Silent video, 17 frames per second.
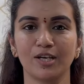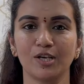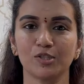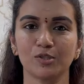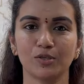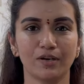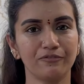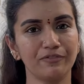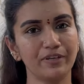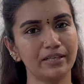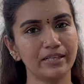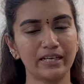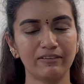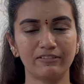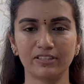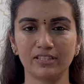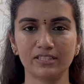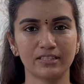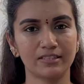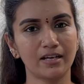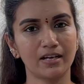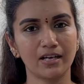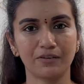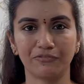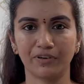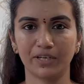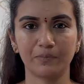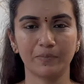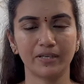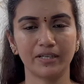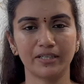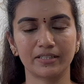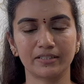ஸோ நான் வீட்டிலே வந்து சித்தாராக்கு ஃபீட் பண்ணிட்டு